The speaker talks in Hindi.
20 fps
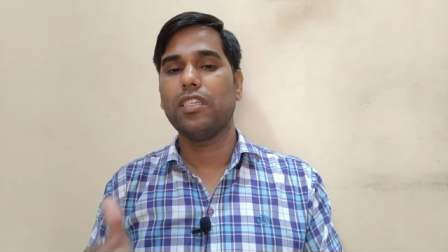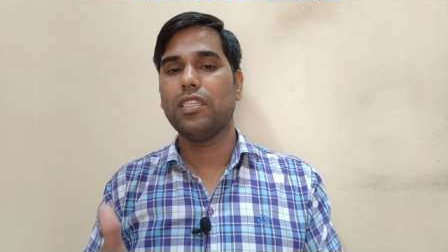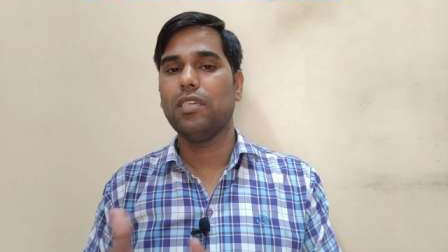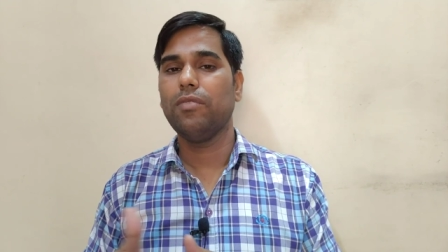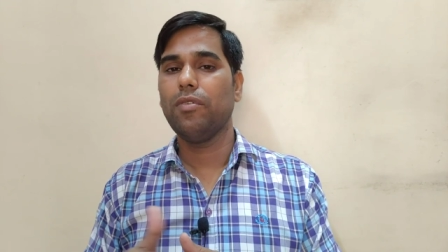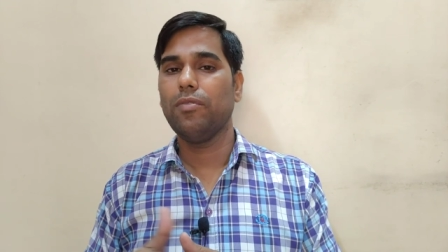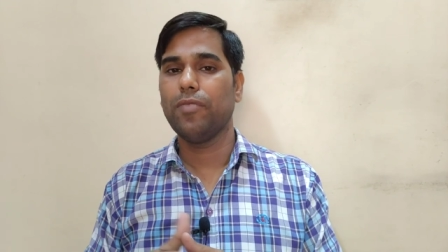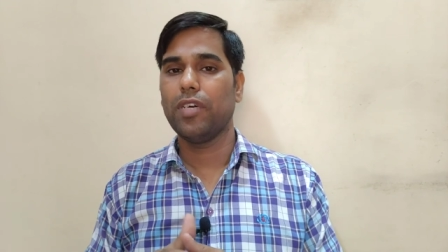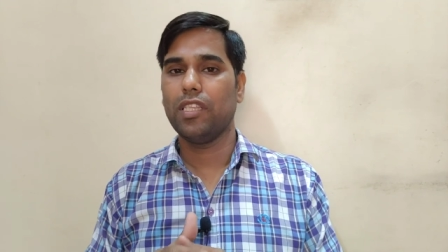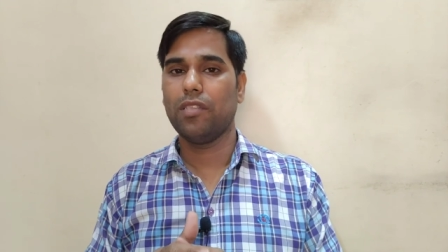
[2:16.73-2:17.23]

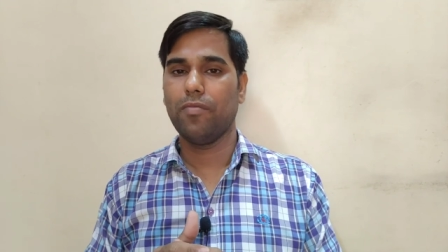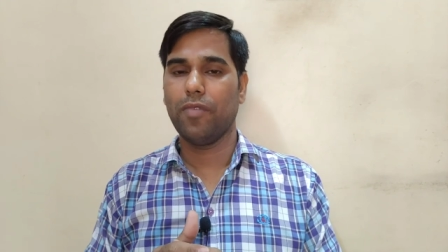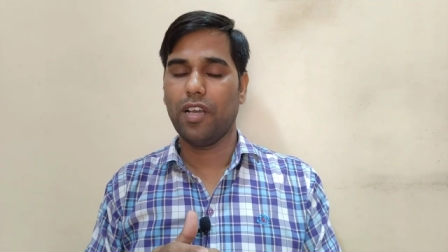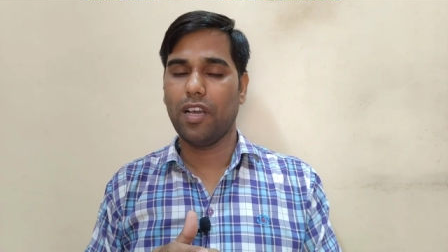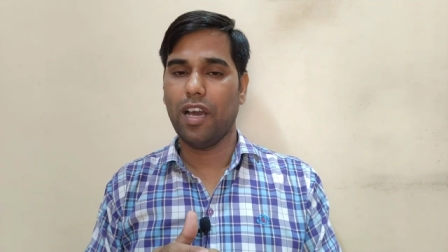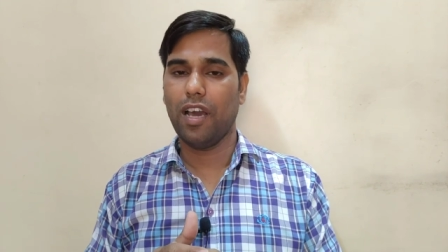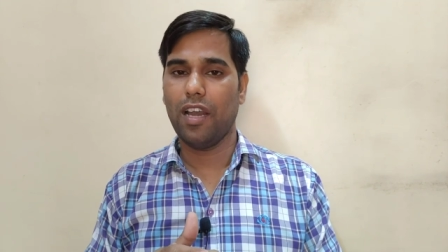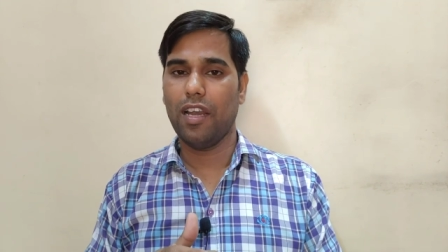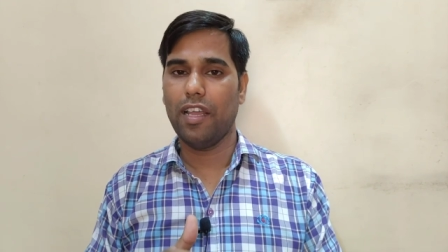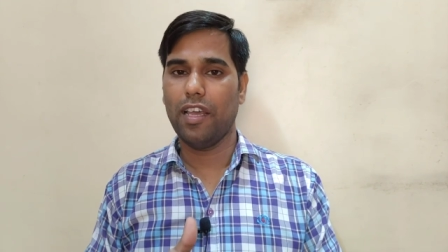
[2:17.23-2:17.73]
किसी भी मंथ में
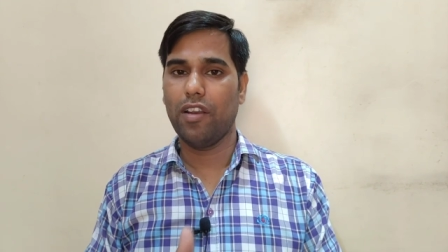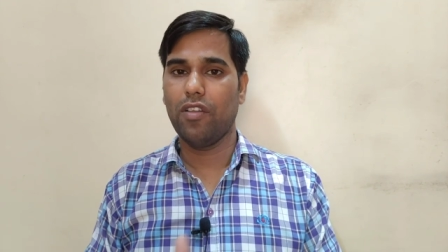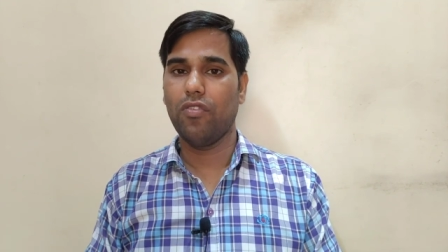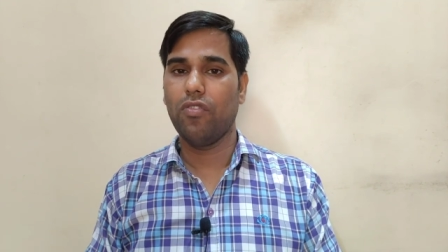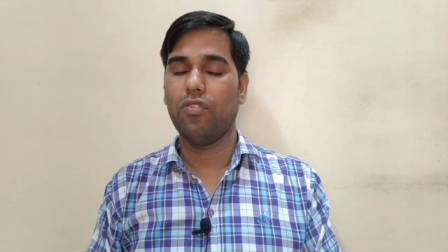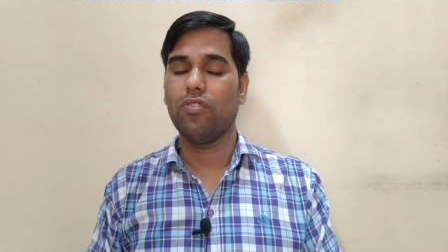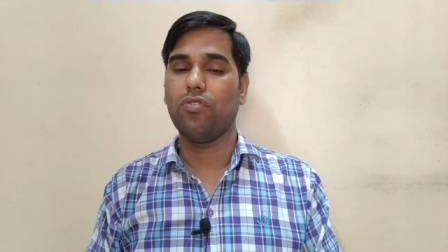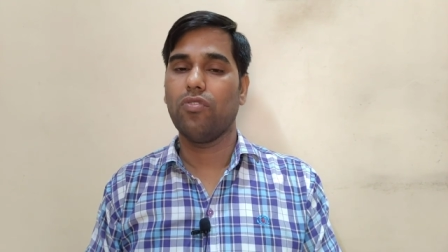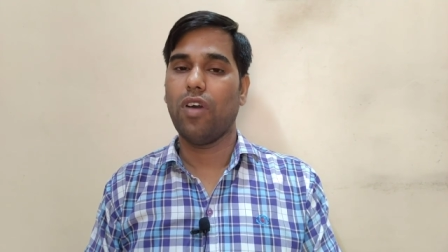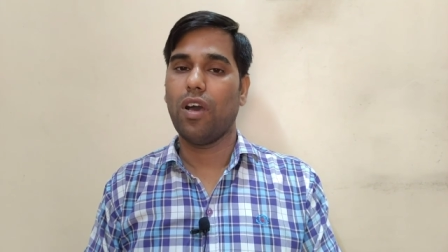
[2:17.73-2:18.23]
कार ले रहे
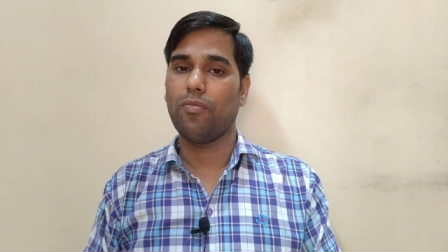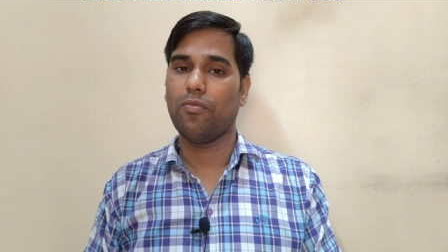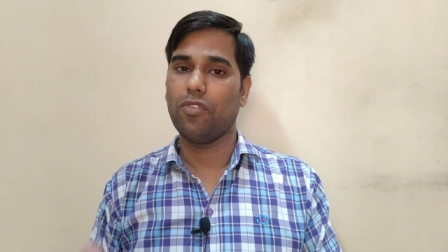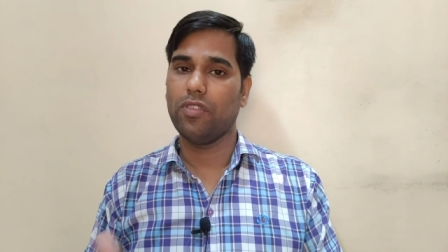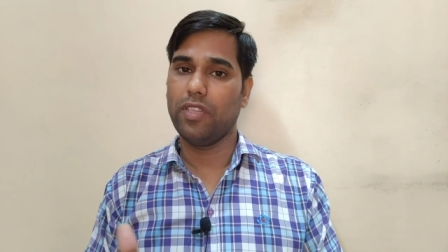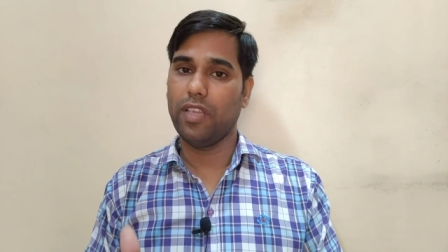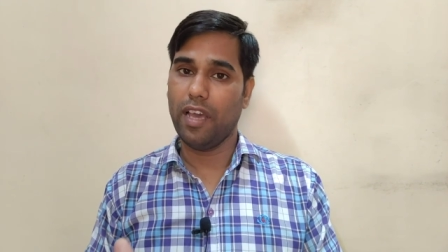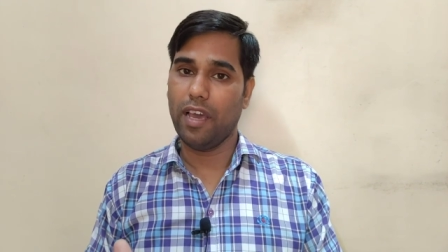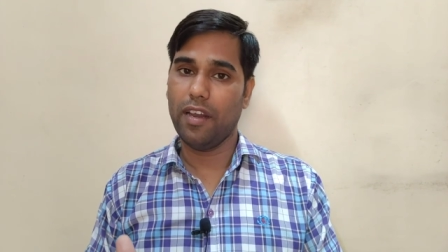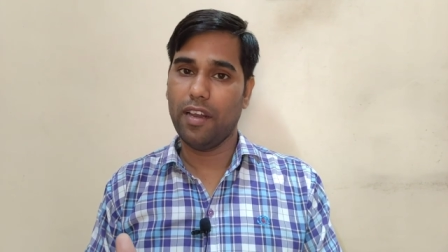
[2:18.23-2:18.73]
हो तो
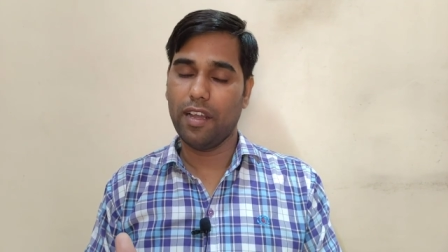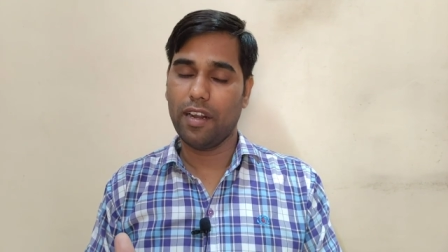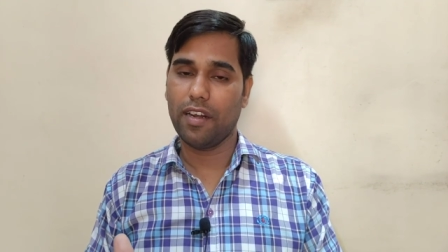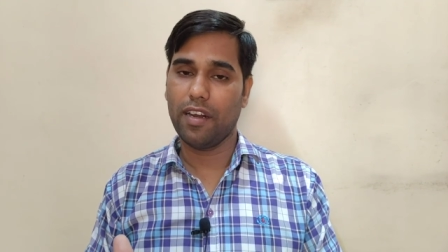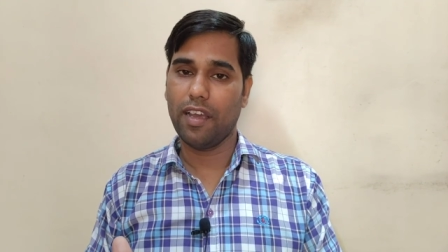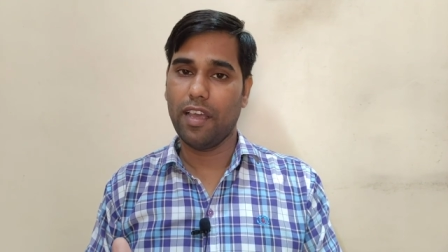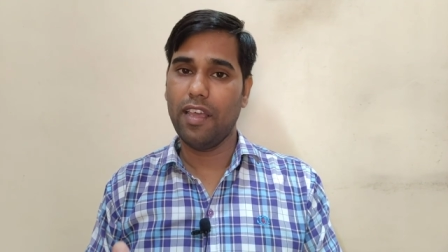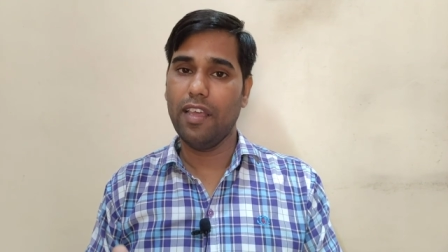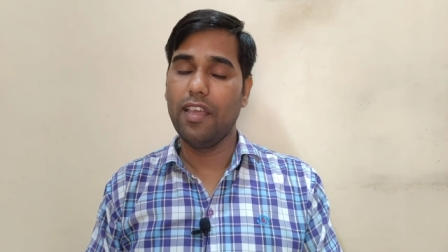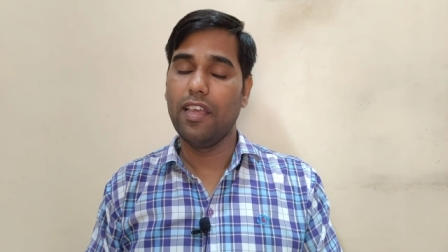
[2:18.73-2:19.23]
आपको ध्यान
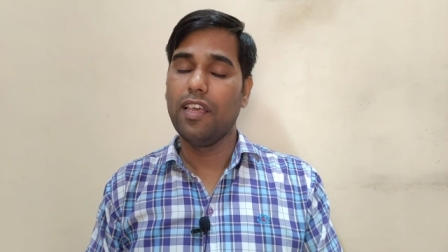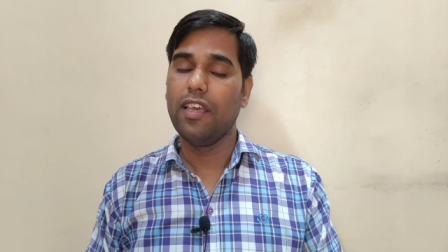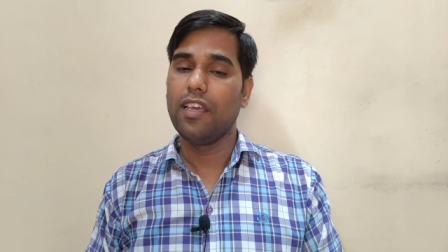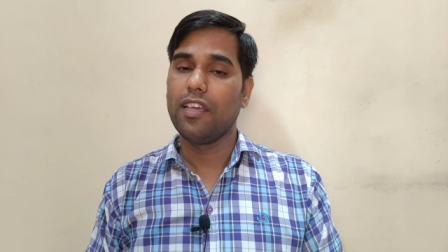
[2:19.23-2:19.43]
रखना है